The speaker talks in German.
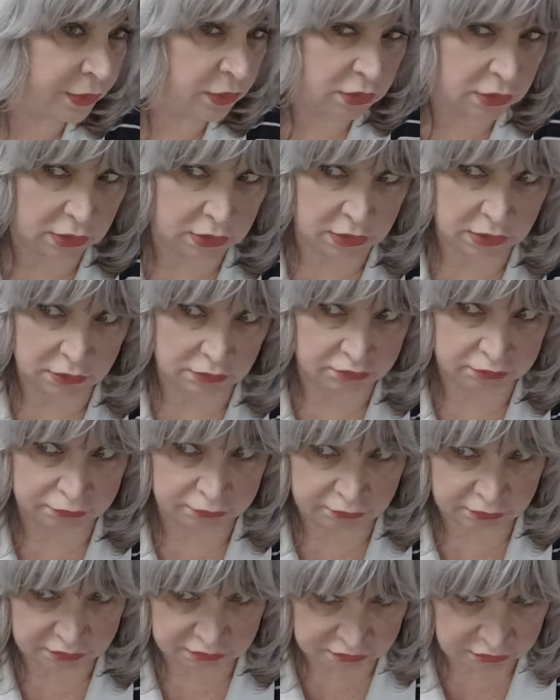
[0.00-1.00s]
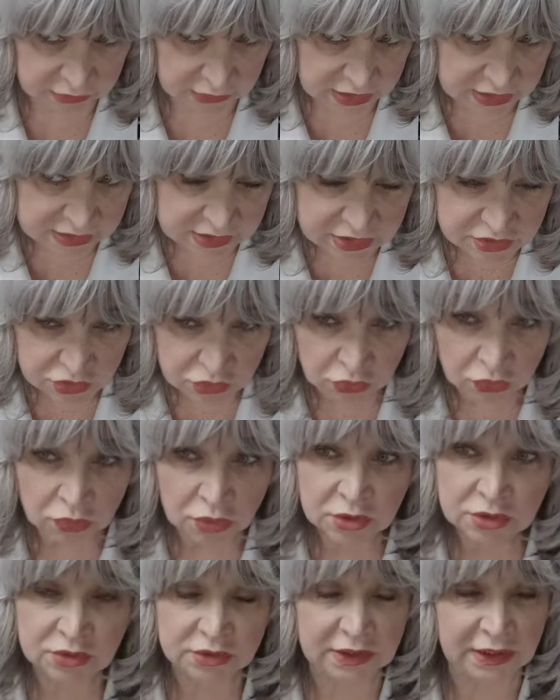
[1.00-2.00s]
äh, ist es
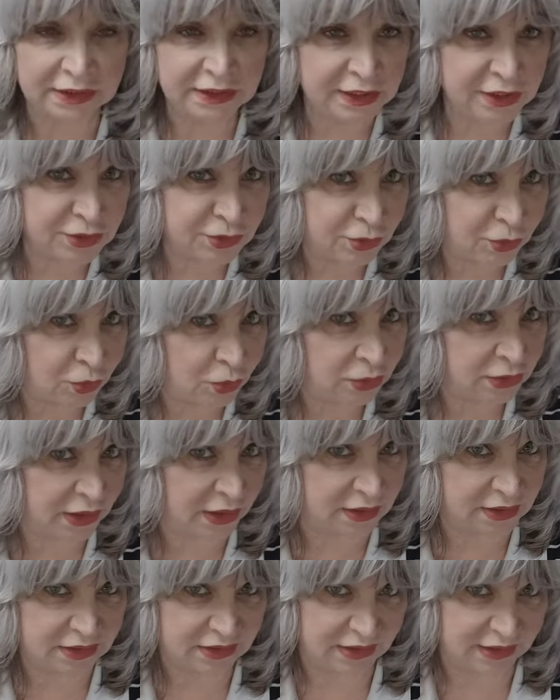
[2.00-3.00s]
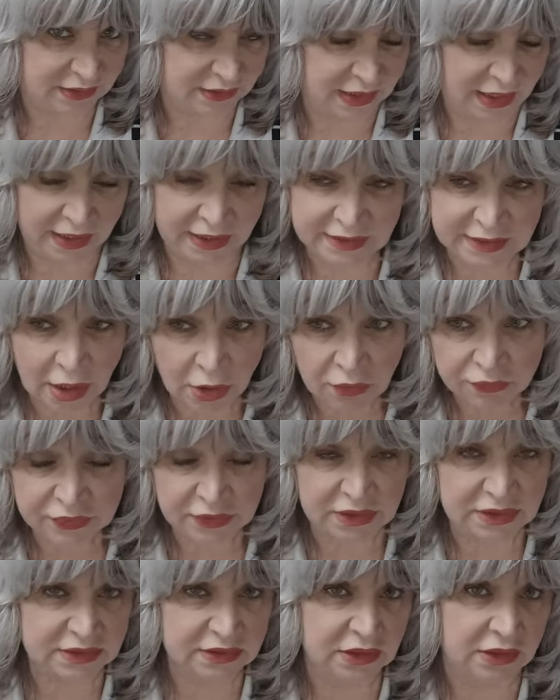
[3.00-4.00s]
gut oder nicht gut? Das, da hängt ja auch
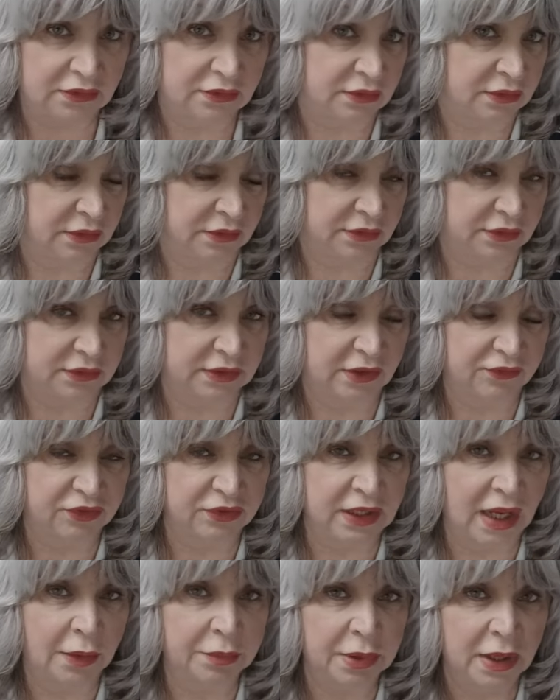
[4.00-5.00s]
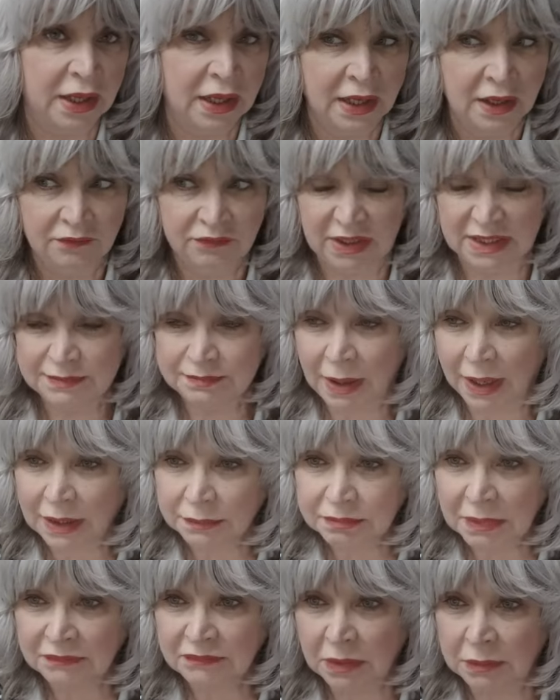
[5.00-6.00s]
vieles äh, davon ab. Was
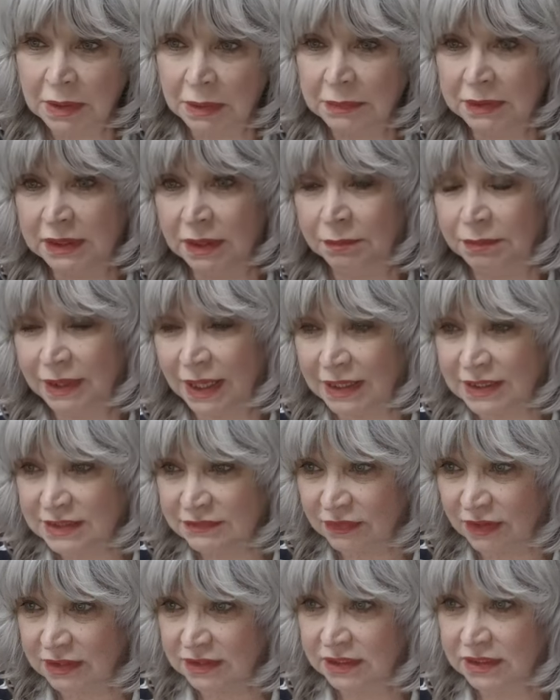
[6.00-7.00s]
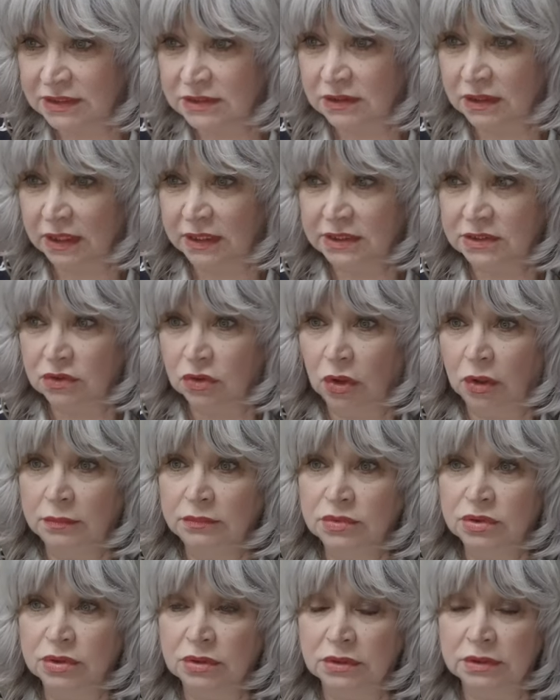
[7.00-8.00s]
macht man, wenn man mit dem Platz Platzwart nicht
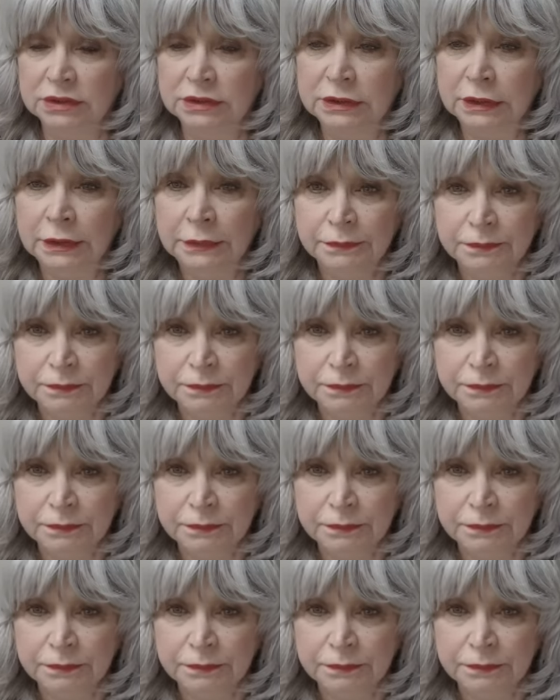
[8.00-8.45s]
zurechtkommt und